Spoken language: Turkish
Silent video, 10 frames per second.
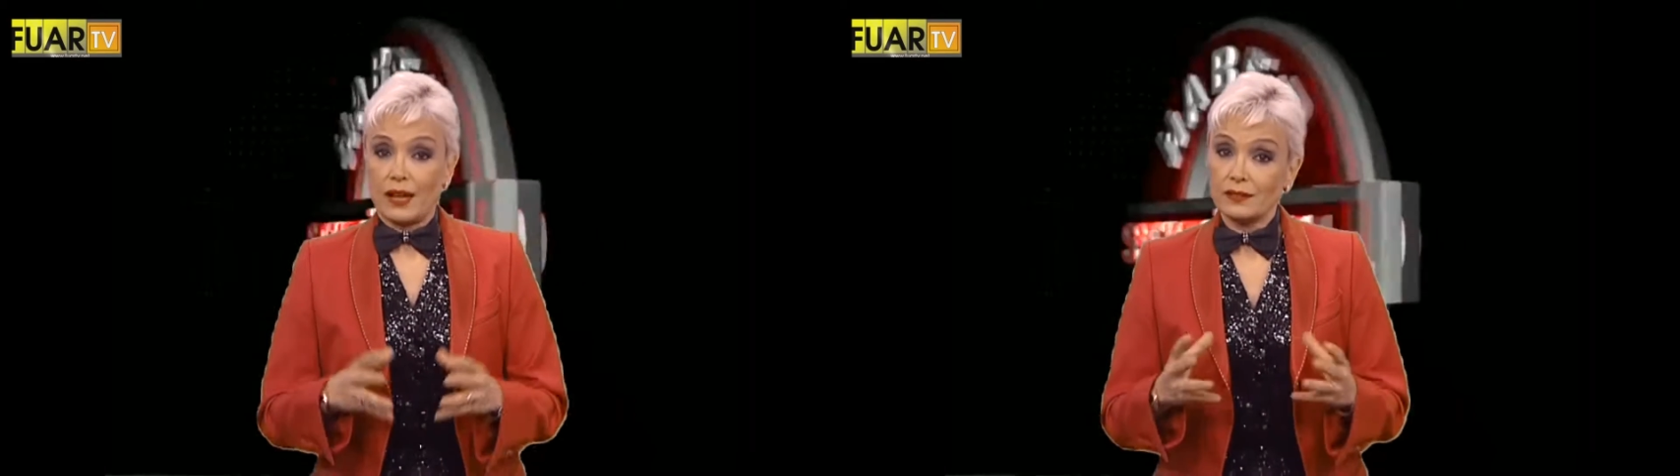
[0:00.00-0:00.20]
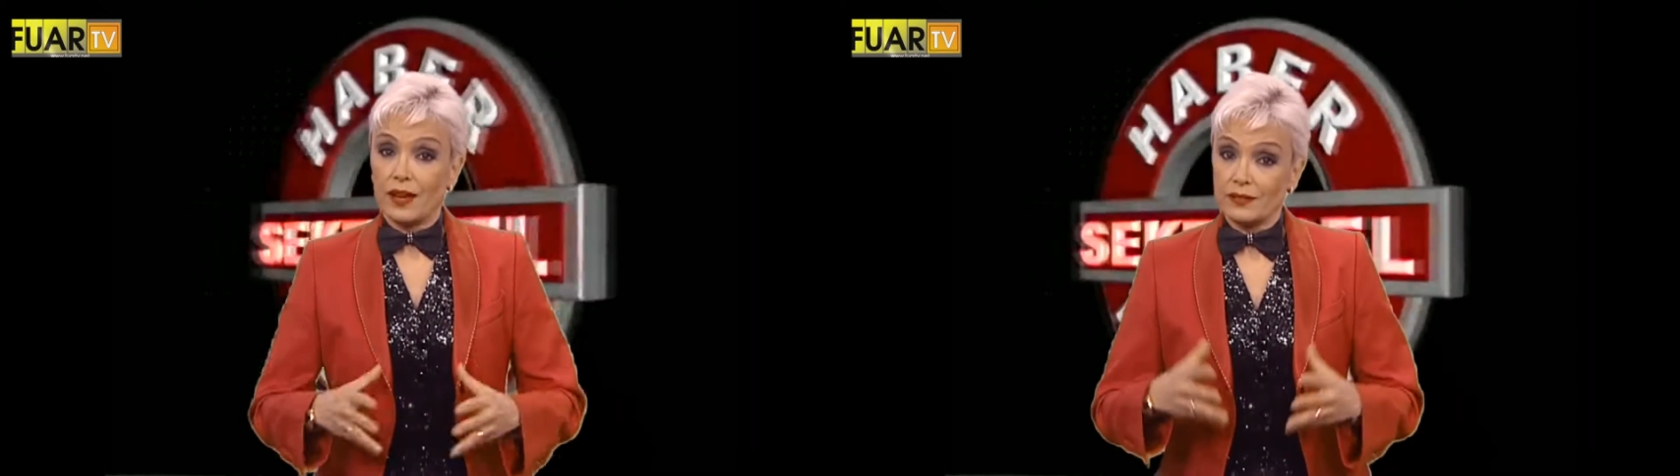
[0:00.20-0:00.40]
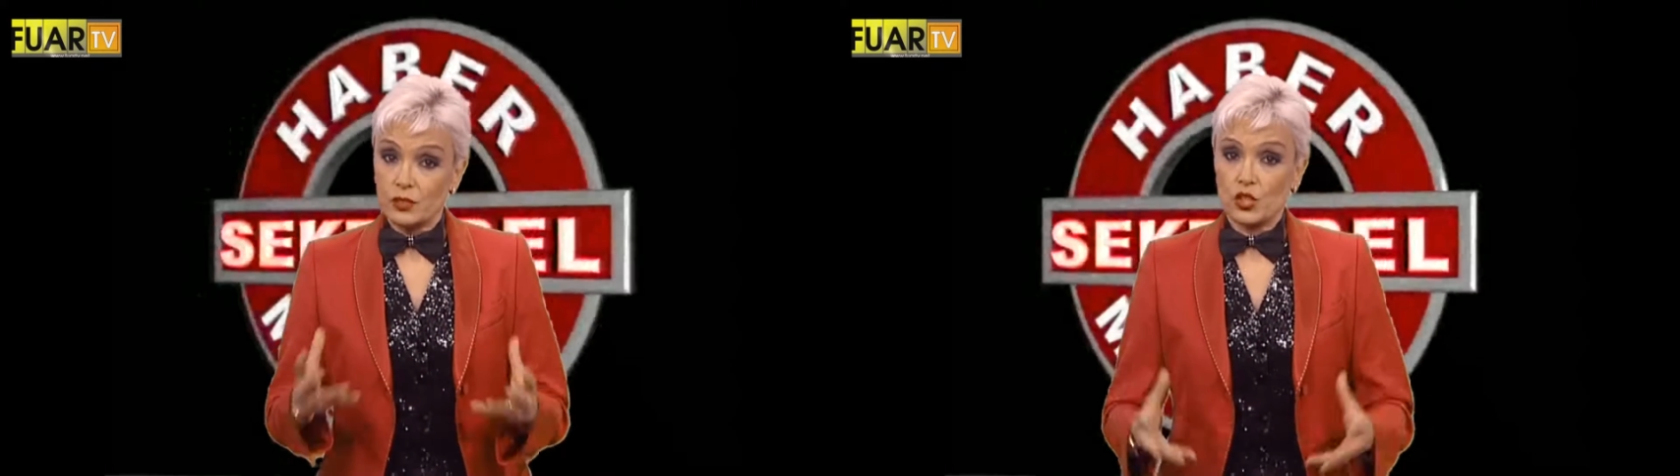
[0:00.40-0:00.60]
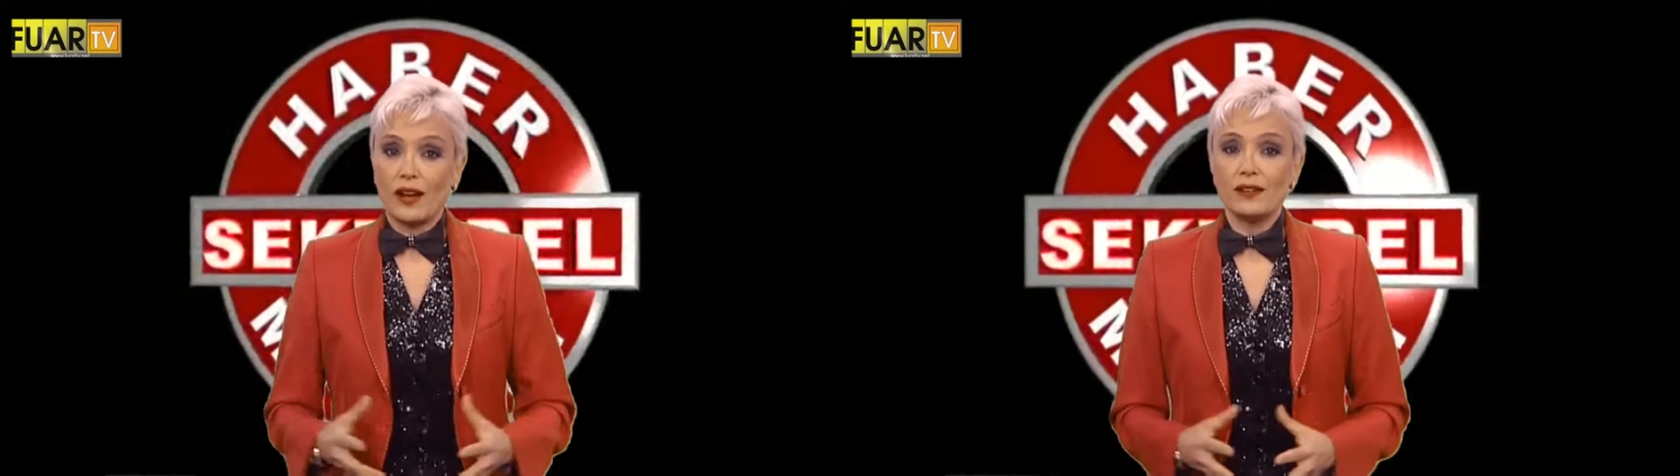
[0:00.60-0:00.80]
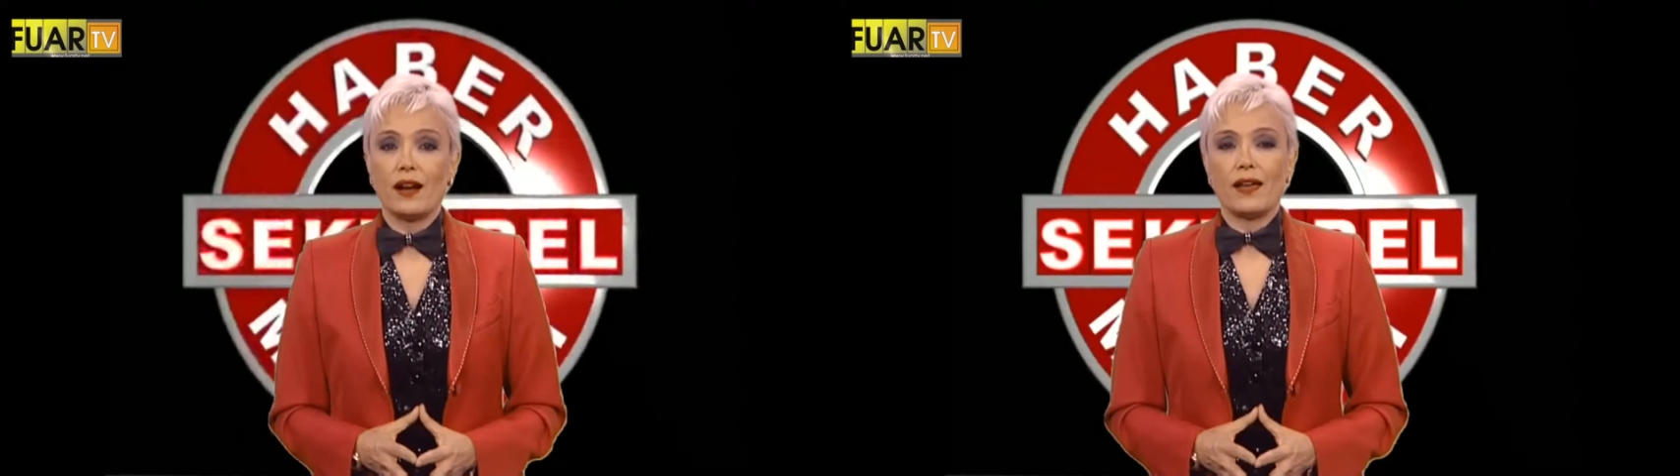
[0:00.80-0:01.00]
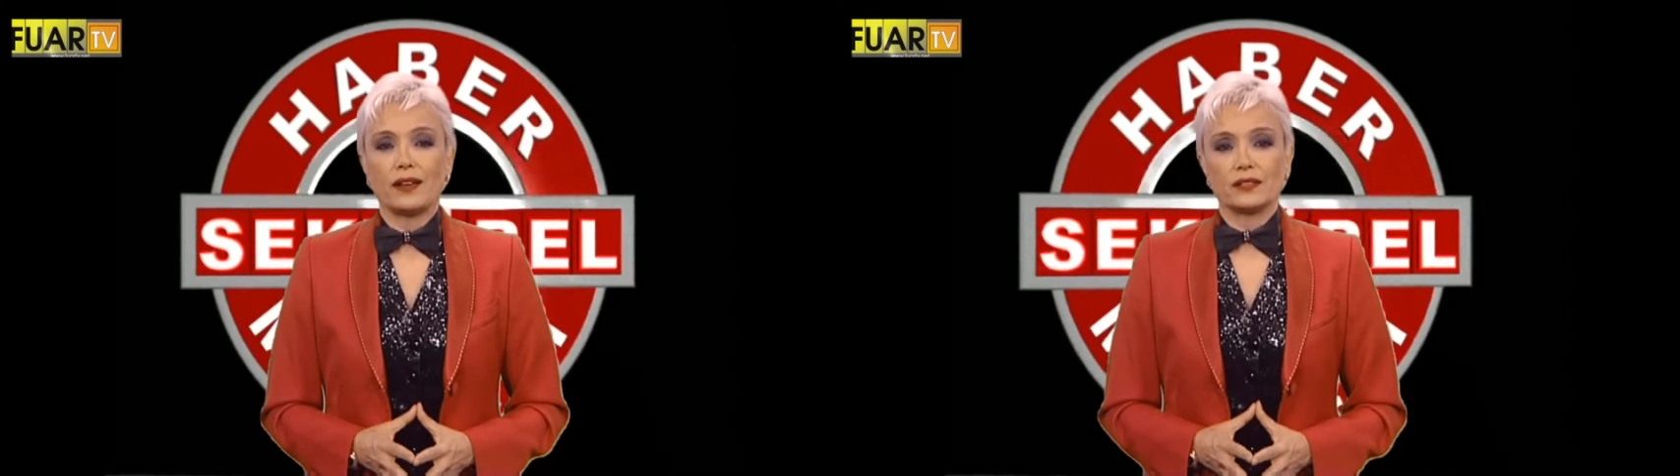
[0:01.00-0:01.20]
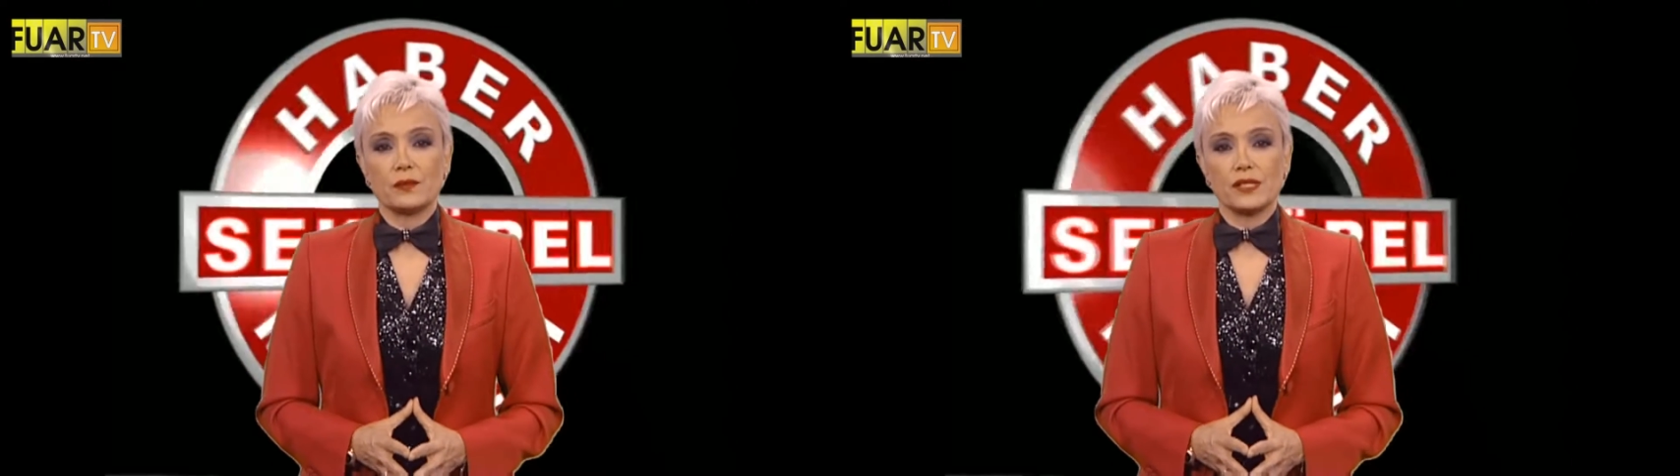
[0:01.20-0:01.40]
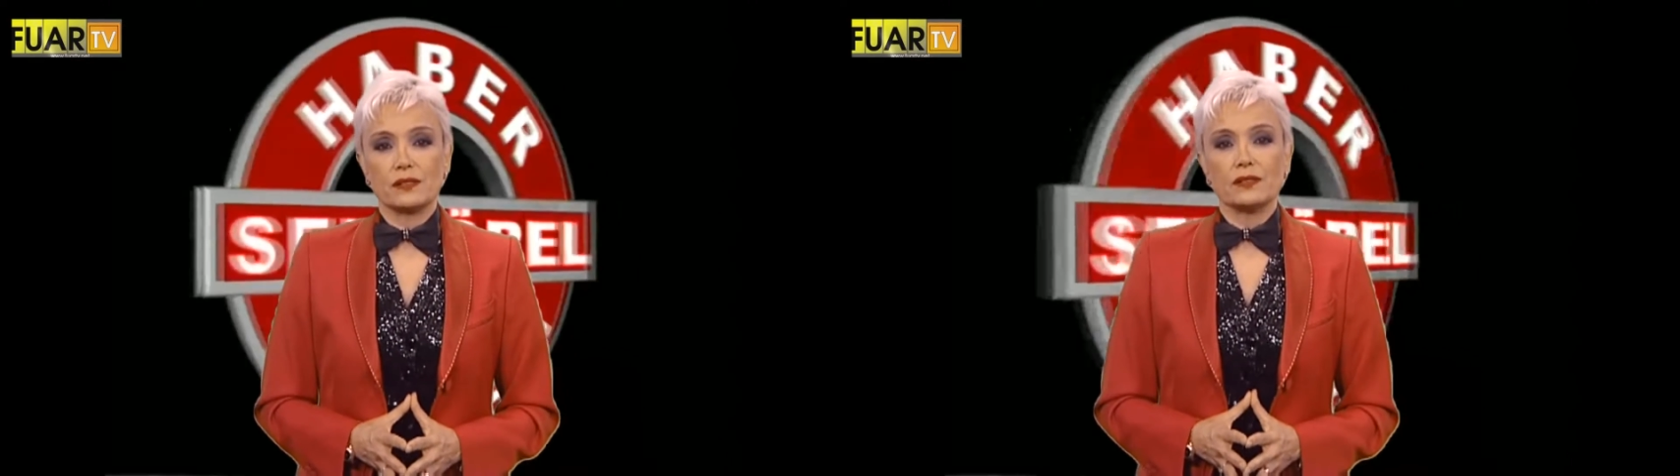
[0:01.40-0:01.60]
hatta ticari
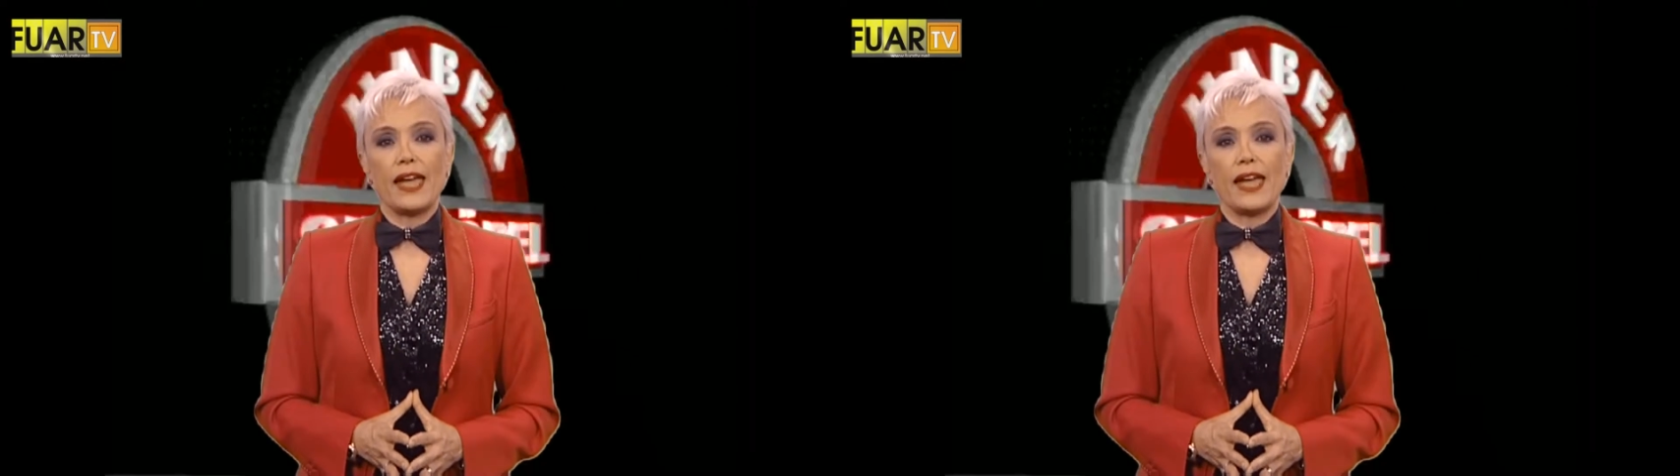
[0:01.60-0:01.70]
hayatımızın